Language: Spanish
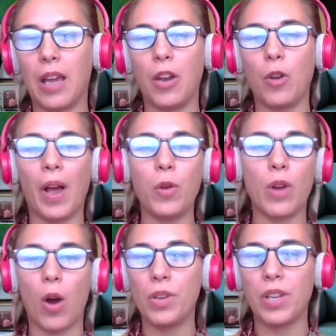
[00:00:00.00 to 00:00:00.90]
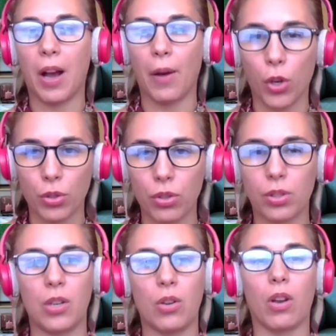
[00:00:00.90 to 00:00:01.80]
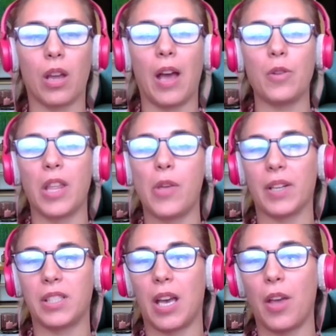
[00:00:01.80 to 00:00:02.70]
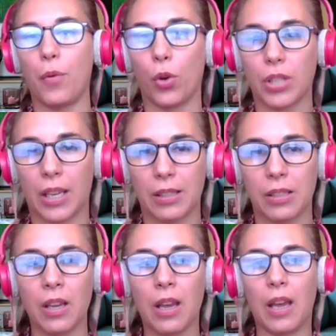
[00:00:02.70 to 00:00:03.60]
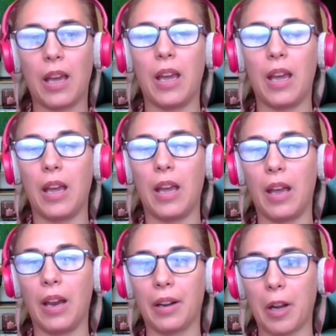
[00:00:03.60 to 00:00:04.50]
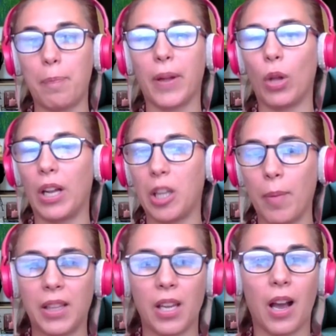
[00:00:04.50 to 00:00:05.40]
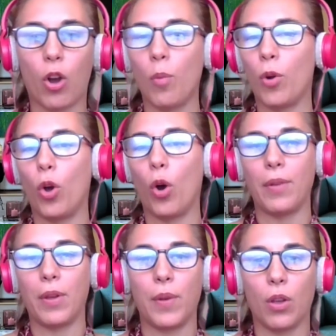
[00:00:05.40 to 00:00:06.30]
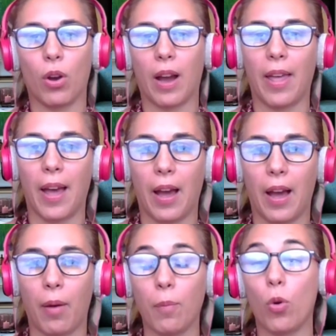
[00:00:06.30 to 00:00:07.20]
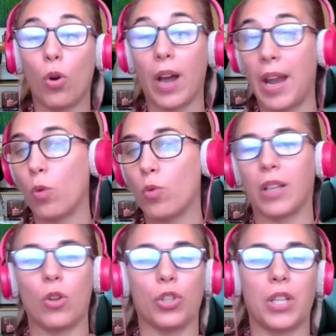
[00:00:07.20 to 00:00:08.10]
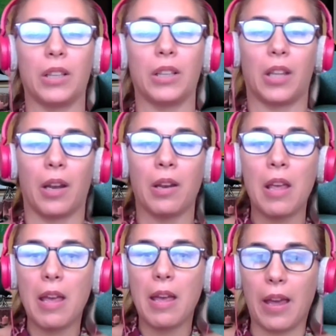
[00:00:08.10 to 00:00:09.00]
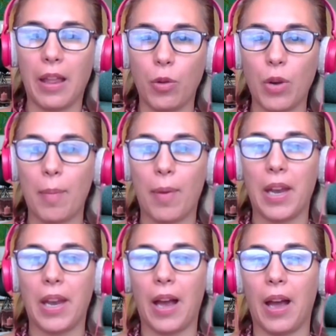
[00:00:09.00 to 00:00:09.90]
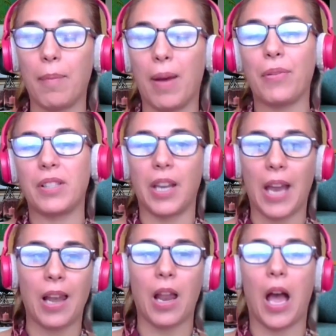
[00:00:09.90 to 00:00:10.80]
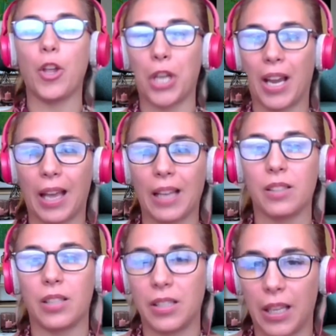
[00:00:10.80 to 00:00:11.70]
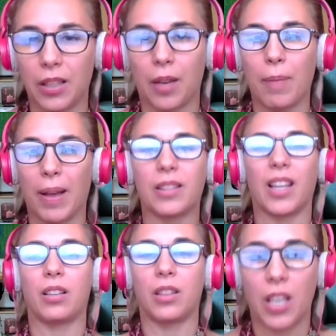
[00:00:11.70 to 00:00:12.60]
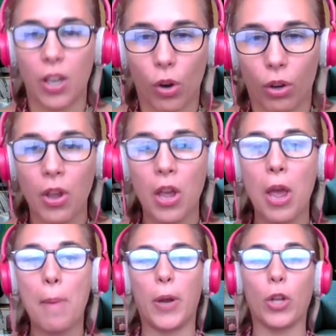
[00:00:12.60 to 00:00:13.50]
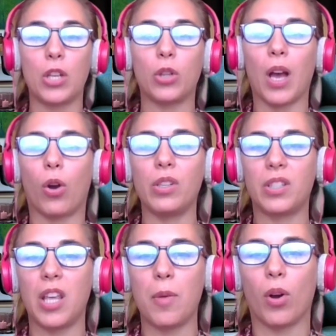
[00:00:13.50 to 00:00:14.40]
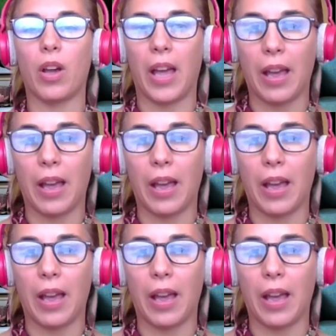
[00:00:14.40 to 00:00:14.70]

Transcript: eh, no hay una única voz, sino que hay una diversidad de voces eh, respecto a la temática, cómo lo ha vivido cada mujer, algunas lo sienten de una manera más visceral, hay otras que se sienten más testigos. Pero sí, todas coincidimos